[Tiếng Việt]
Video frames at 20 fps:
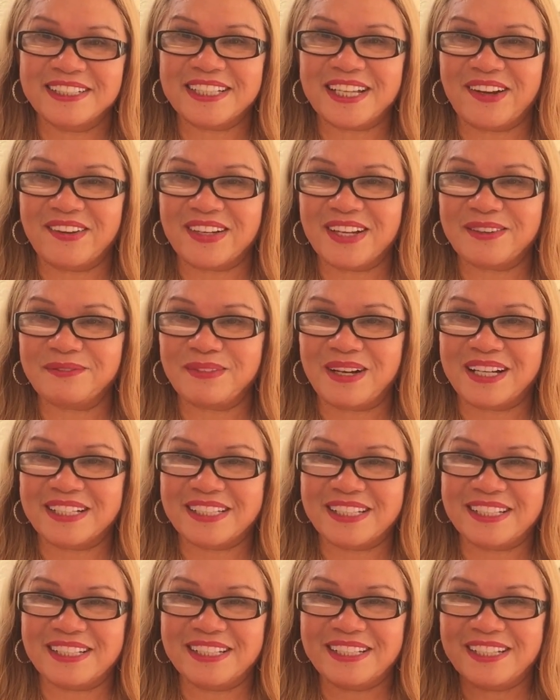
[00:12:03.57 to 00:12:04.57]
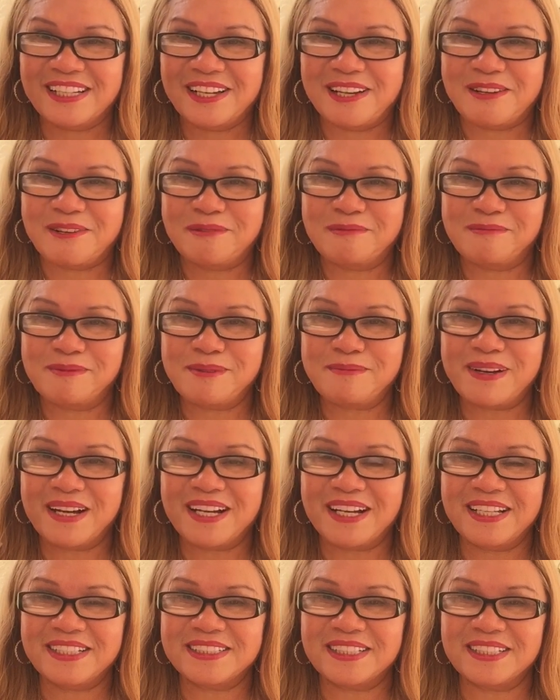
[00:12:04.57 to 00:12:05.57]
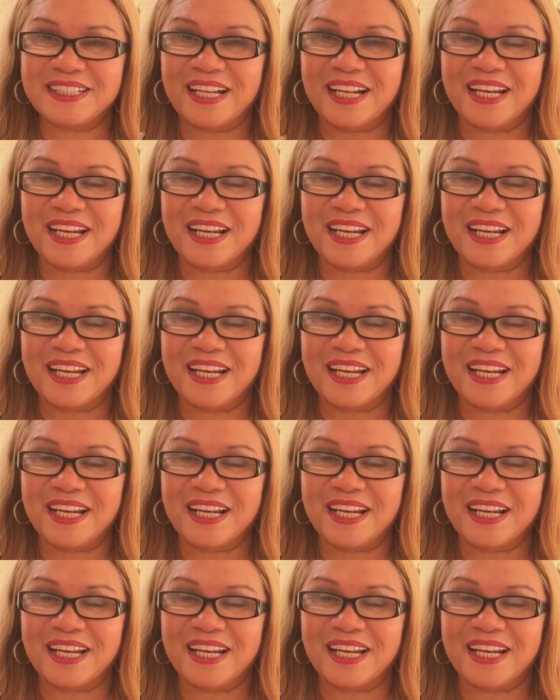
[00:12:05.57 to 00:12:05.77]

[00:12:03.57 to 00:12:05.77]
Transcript: chào các bạn nha bye bye xin